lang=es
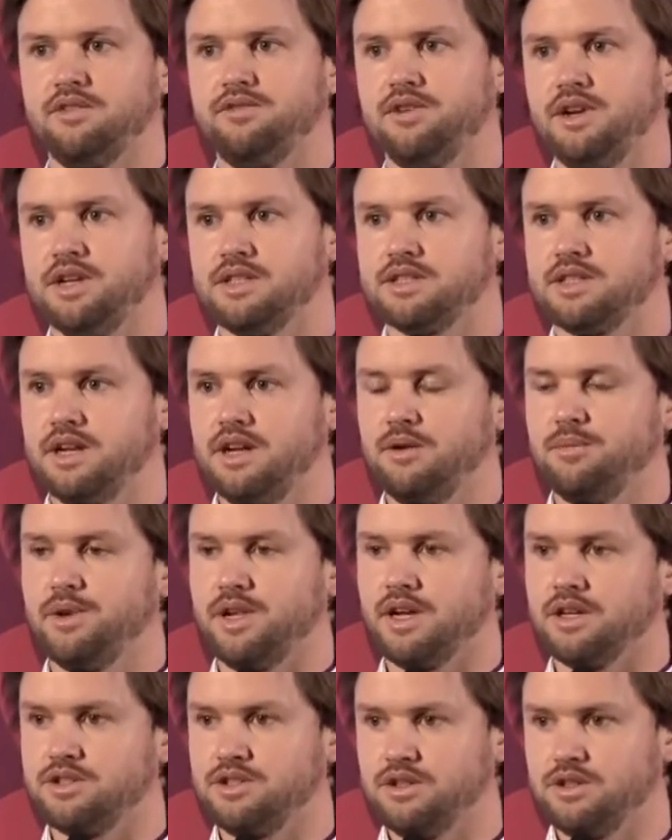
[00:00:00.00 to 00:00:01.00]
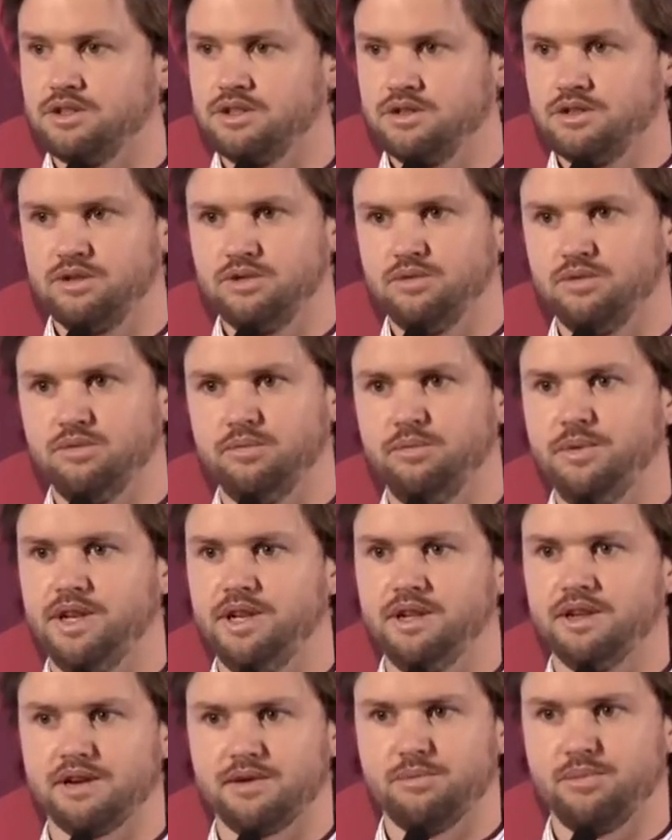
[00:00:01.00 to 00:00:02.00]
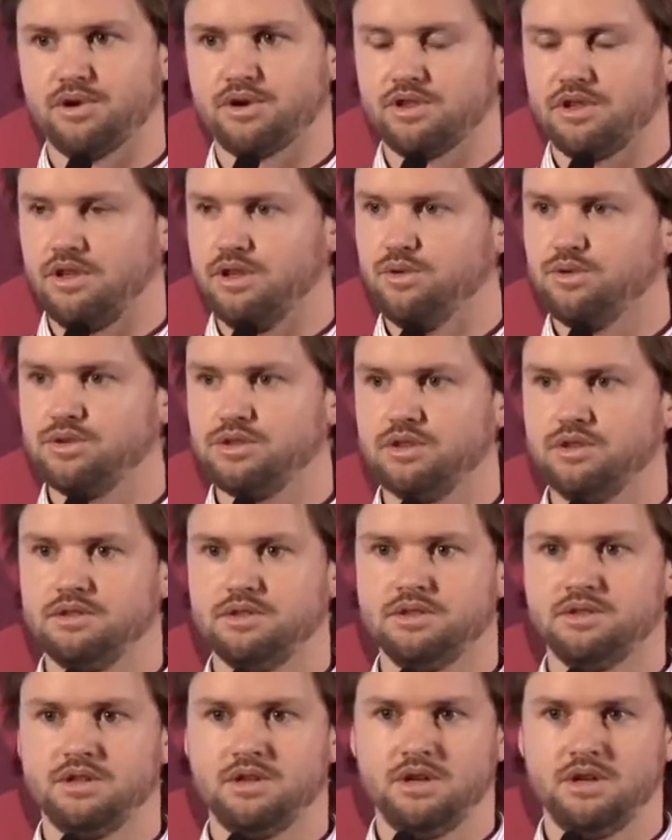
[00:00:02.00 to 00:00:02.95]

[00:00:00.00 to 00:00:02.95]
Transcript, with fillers: que fue lanzada la aplicación, un mini reporte de uso